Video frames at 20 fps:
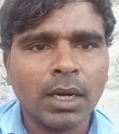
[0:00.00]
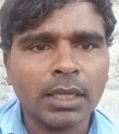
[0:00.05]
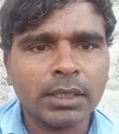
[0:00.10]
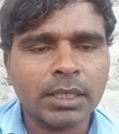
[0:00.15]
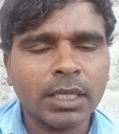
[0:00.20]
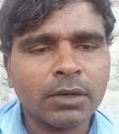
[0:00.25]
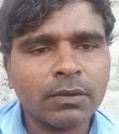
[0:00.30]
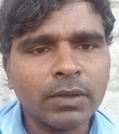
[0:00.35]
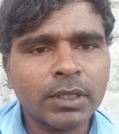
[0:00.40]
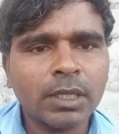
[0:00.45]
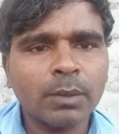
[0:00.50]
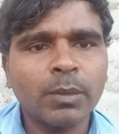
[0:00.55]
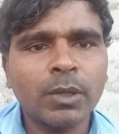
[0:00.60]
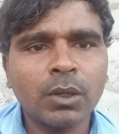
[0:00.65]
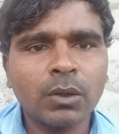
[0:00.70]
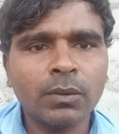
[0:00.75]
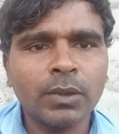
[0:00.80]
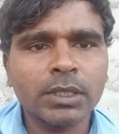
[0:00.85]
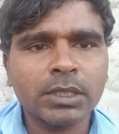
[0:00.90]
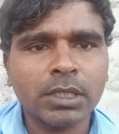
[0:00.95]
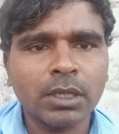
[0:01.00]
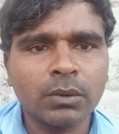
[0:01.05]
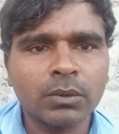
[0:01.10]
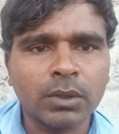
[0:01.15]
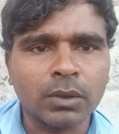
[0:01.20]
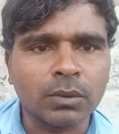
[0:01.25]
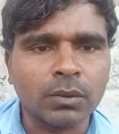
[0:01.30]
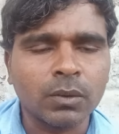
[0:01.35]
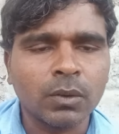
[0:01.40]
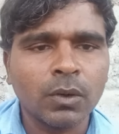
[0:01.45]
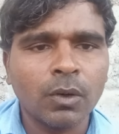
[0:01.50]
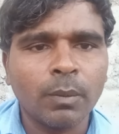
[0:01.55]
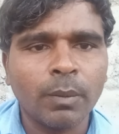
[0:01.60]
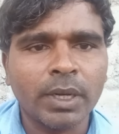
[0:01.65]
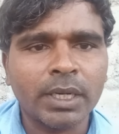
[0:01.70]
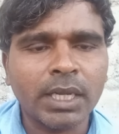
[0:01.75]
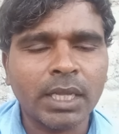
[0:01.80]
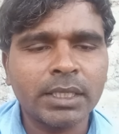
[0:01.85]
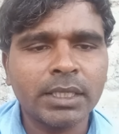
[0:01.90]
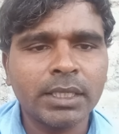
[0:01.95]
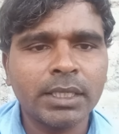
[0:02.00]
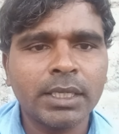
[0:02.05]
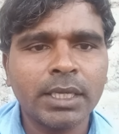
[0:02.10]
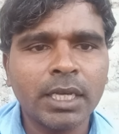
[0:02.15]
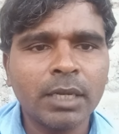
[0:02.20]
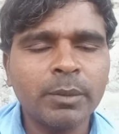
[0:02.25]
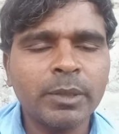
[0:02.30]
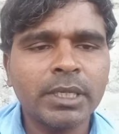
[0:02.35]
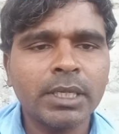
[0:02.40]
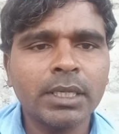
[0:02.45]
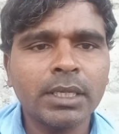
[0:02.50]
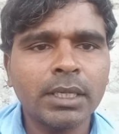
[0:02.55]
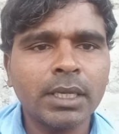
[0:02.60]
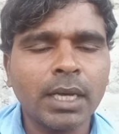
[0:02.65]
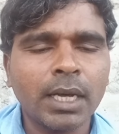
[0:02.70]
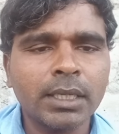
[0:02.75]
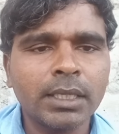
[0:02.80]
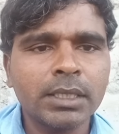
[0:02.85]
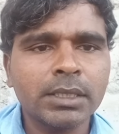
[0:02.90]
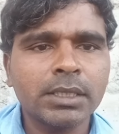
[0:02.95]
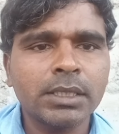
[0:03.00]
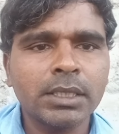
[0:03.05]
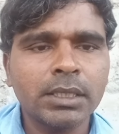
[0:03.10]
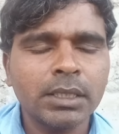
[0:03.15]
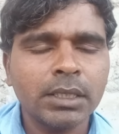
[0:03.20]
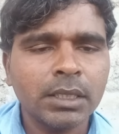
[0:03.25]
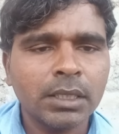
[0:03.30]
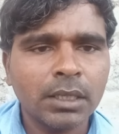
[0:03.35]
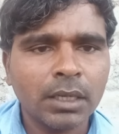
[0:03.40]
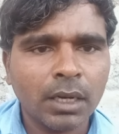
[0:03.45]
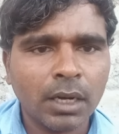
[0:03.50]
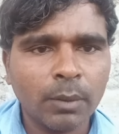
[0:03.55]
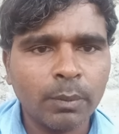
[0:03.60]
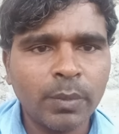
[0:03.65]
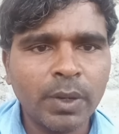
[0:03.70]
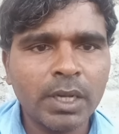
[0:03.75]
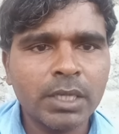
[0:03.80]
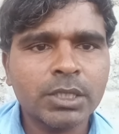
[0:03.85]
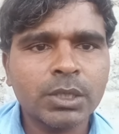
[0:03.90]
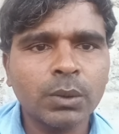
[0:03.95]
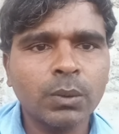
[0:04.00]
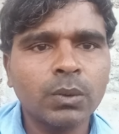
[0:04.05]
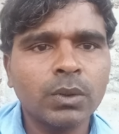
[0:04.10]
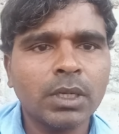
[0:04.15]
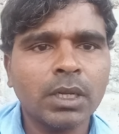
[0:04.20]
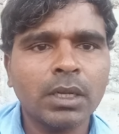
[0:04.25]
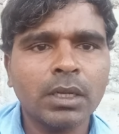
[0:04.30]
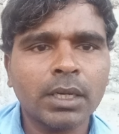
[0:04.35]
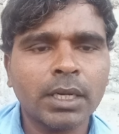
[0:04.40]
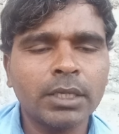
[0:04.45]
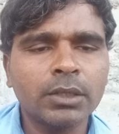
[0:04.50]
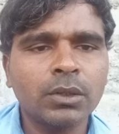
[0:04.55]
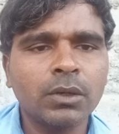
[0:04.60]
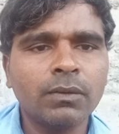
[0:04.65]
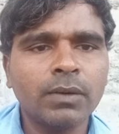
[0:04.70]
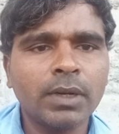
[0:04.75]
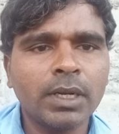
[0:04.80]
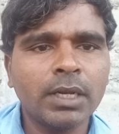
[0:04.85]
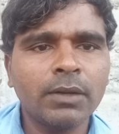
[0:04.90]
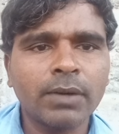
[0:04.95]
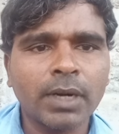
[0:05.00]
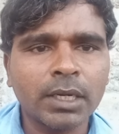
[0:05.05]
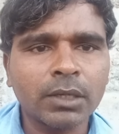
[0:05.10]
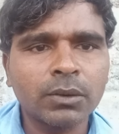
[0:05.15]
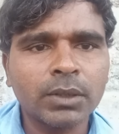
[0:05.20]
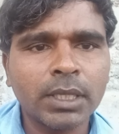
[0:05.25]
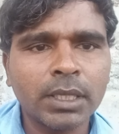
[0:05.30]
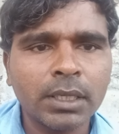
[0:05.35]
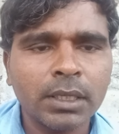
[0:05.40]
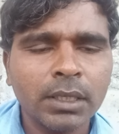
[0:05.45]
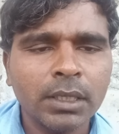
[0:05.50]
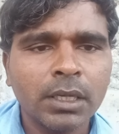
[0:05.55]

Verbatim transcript: ఆ తర్వాత బిల్లులు వేస్తూ ఉన్నారు మరి అది ఏమిటి అనేసి ఆ బిల్స్ ఉన్న రైతులు వెళ్ళి అడిగితే